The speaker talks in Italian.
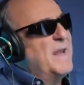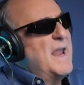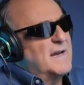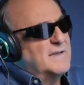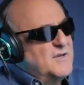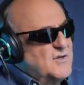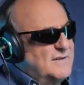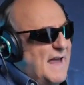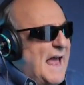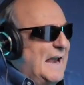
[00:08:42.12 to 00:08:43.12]
passato
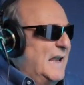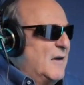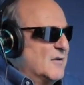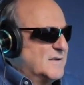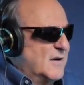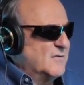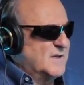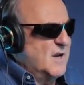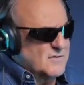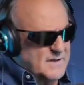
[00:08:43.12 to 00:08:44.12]
Jerry Scotti
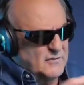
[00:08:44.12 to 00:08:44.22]
dall'essere